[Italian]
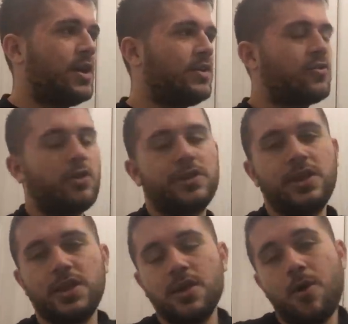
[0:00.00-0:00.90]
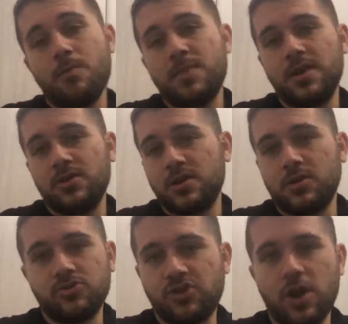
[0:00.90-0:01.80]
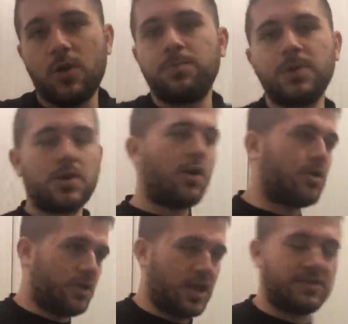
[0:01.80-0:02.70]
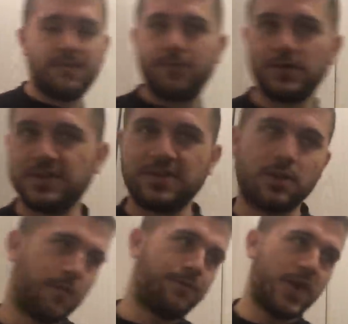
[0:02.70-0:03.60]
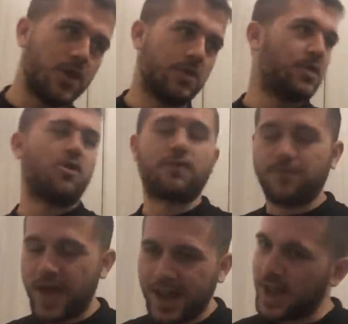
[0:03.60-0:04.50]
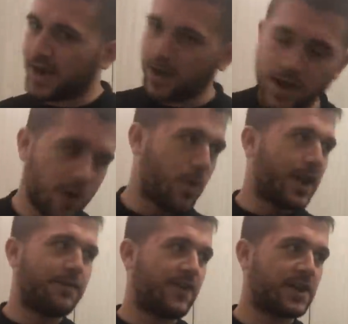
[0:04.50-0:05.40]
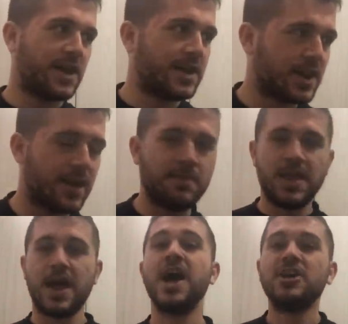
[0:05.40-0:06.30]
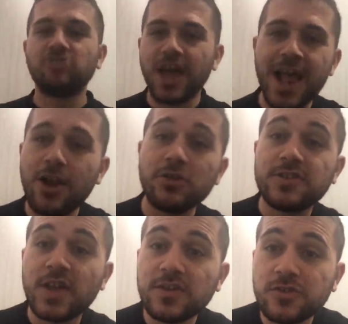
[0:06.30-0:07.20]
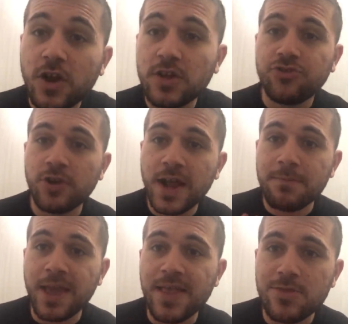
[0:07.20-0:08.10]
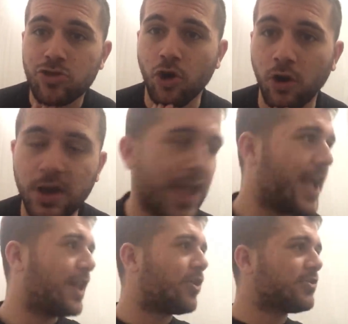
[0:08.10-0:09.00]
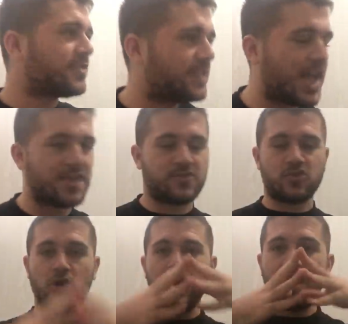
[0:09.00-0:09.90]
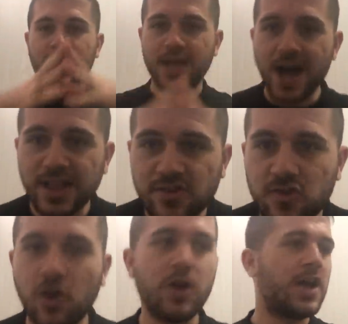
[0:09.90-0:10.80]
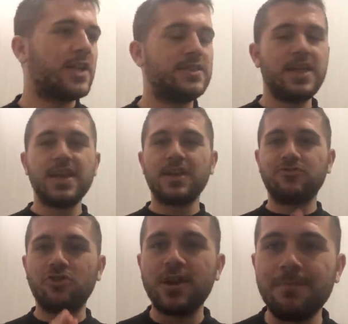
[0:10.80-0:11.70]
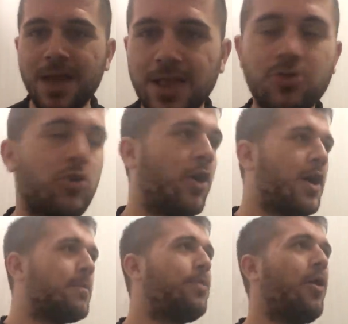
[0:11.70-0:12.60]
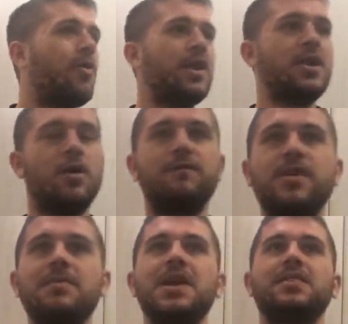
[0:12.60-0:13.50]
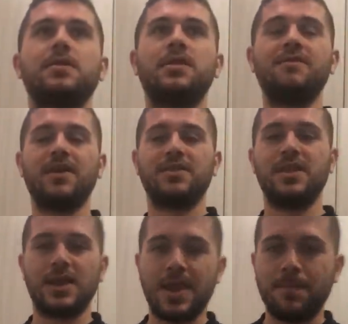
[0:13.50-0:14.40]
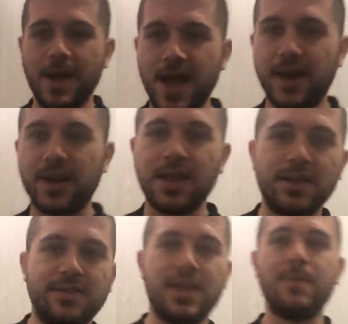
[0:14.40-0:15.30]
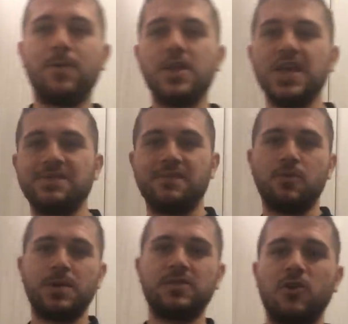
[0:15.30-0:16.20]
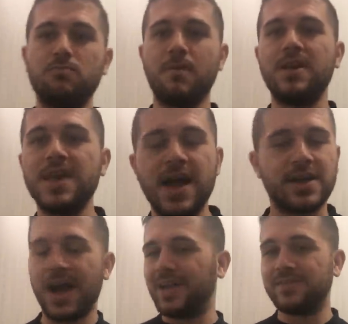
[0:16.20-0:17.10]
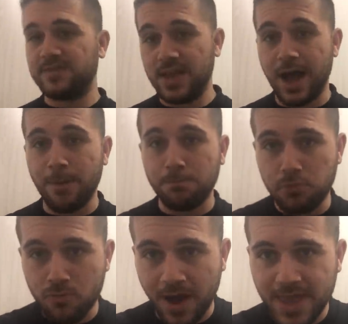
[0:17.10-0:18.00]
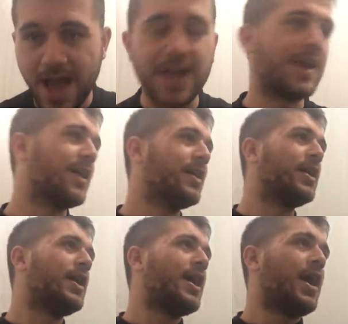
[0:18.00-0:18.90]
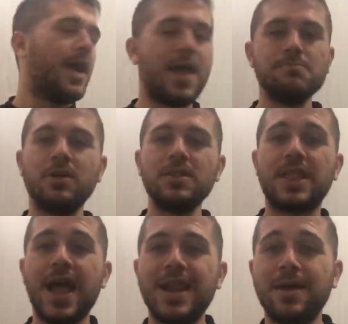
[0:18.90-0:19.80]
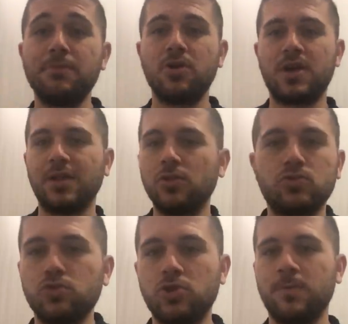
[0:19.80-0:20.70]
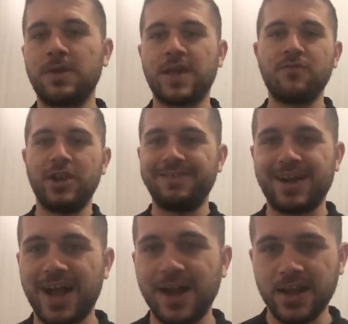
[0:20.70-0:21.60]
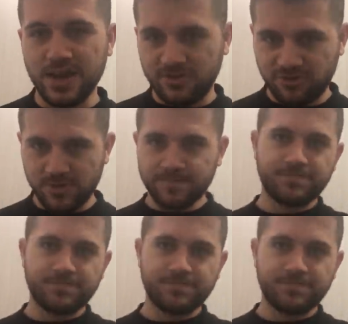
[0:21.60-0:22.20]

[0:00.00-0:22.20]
Ascolti, io un milione non ce l'ho, però eh, se fossi stato il figlio di Rockefeller, quella Ferrari era mia. Cioè, è lo stesso ragionamento, è lo stesso cazzo di ragionamento. Poi, ovviamente, ti va a dire le perle del tipo io avevo preso Obama Aubameyang, anzi Abuma Abumayang, e Montella ha bloccato tutto perché voleva Kalinic.